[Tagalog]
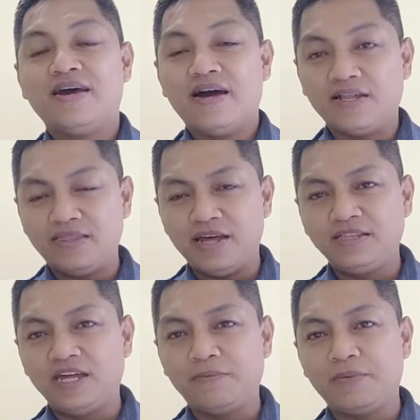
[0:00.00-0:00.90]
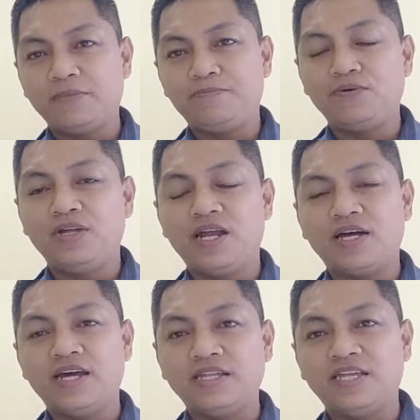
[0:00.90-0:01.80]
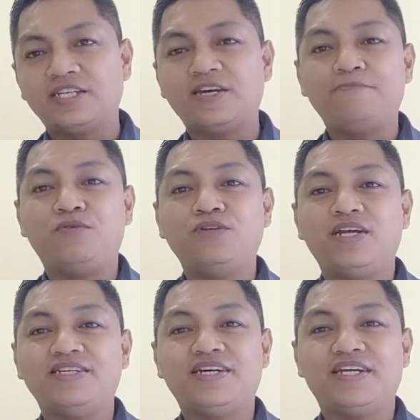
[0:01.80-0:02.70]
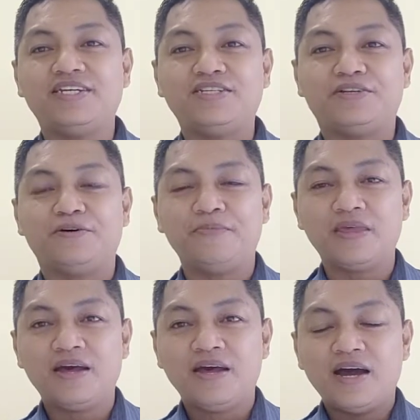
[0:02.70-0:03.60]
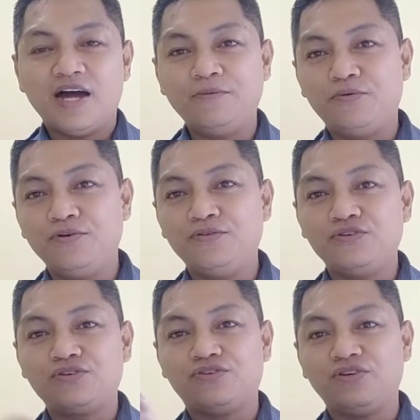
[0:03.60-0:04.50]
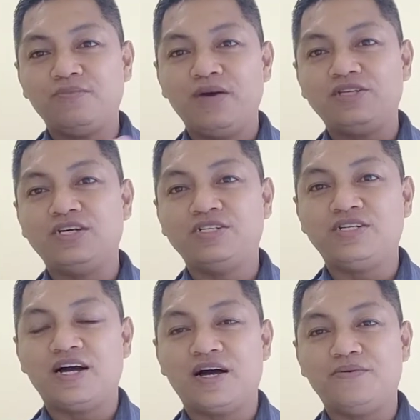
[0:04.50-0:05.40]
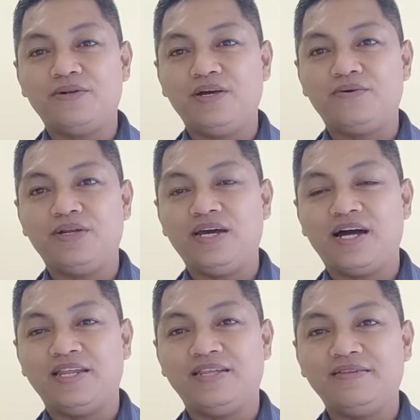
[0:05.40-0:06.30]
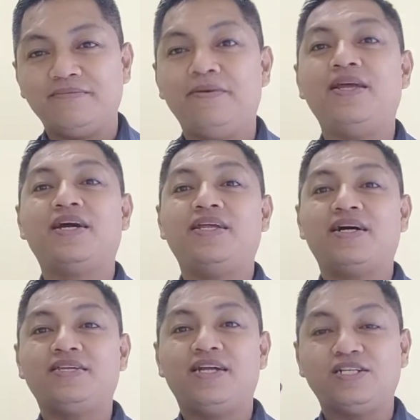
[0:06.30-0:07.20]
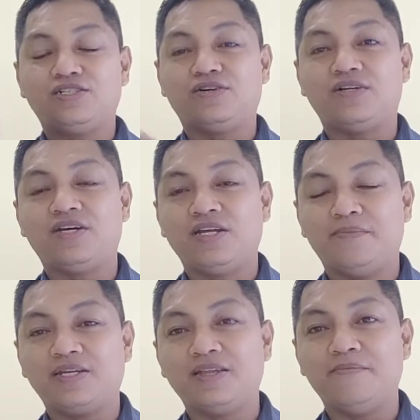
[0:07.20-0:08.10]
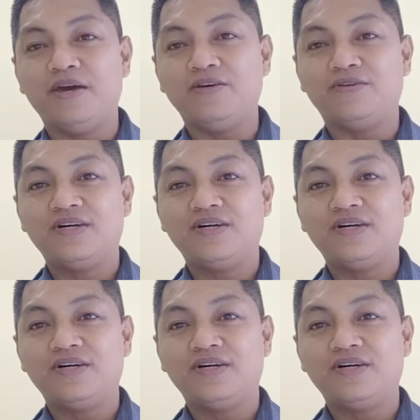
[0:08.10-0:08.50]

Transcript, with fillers: At na-interpret po nila, na-intercept po nila si Kristo. Ano po yung gustong i-message ng kahuli-hulihan? Balikan natin ang storya ni Bartimeo.